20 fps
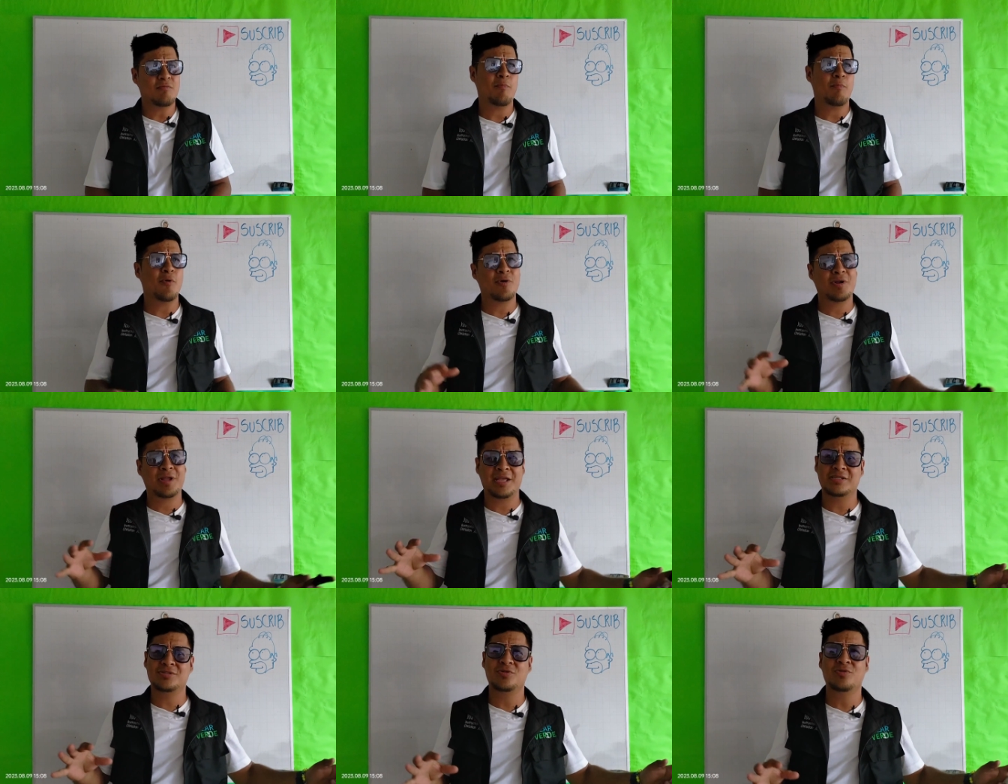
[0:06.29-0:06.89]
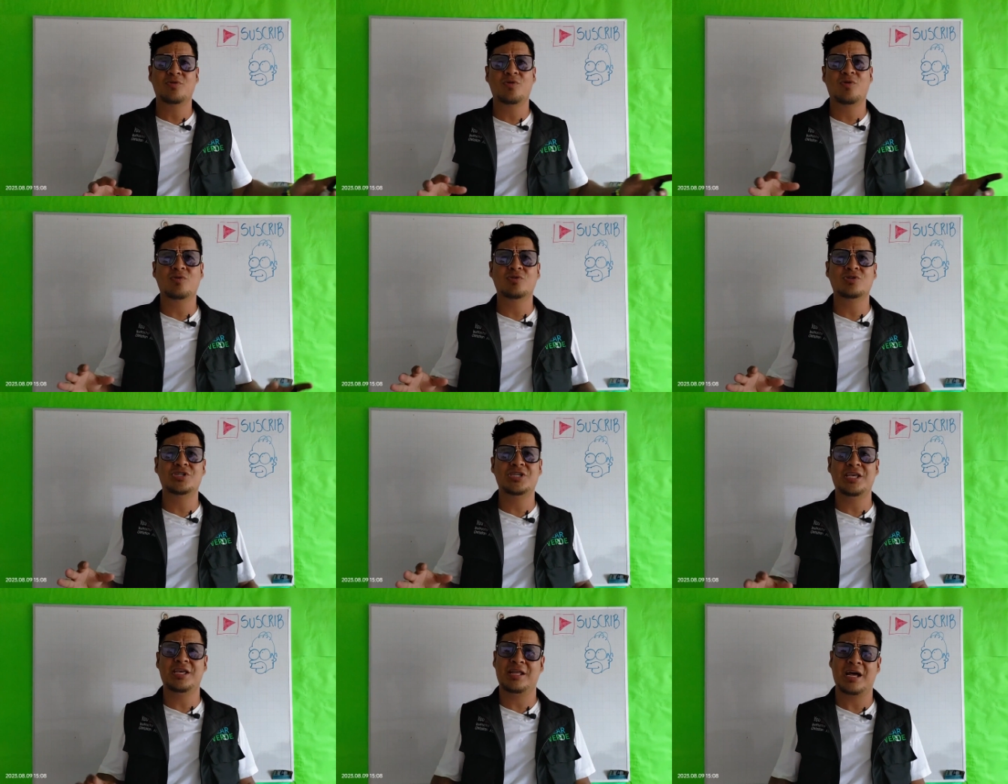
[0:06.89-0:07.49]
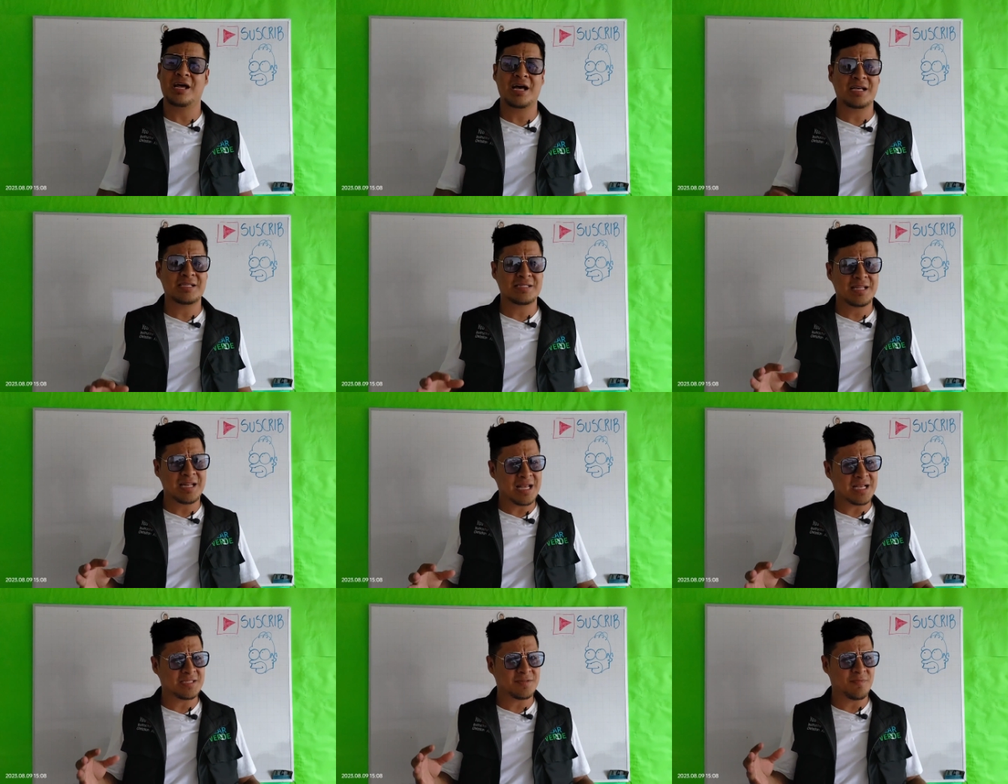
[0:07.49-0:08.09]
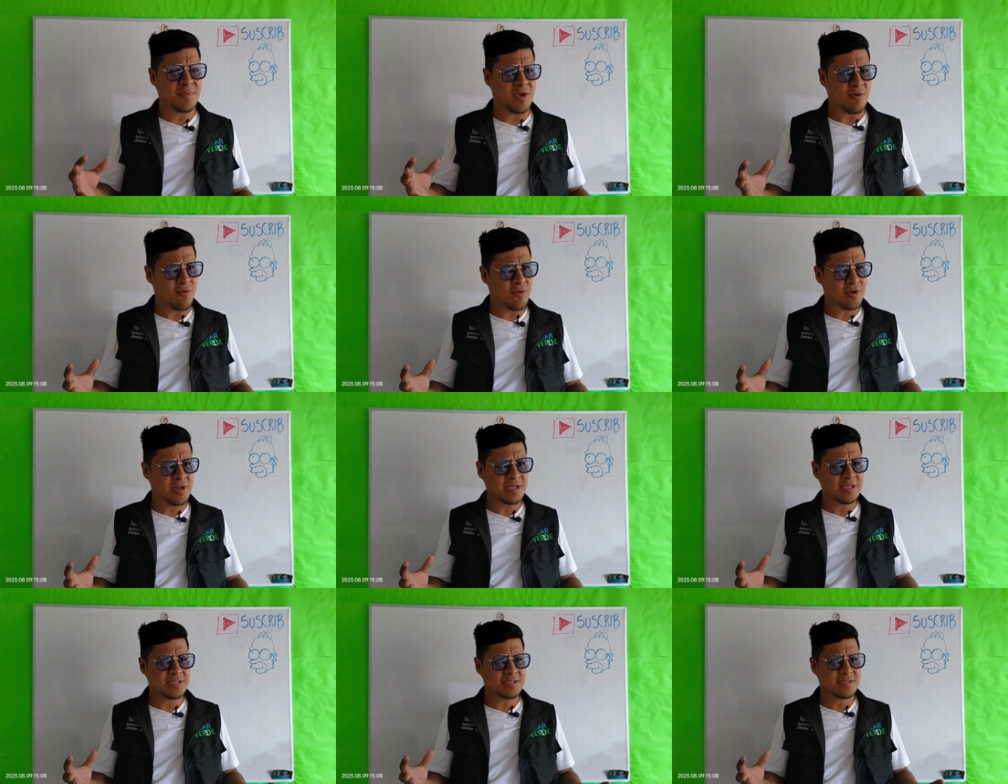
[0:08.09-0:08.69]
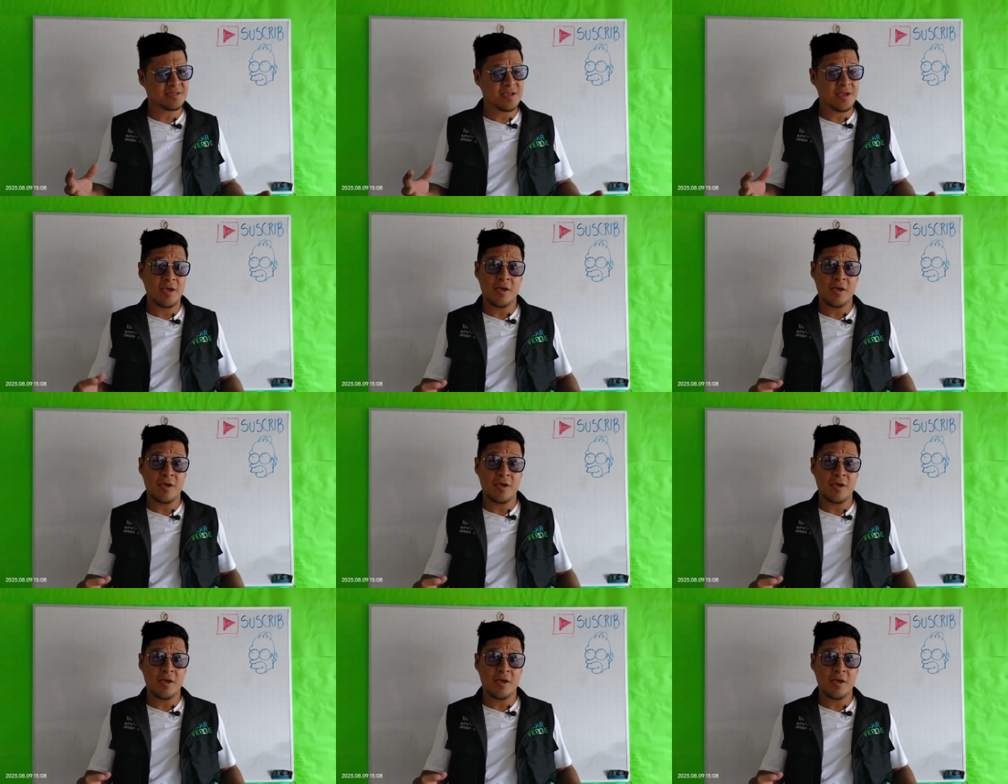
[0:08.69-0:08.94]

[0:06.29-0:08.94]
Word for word: ¿Por qué son consideradas las mejores?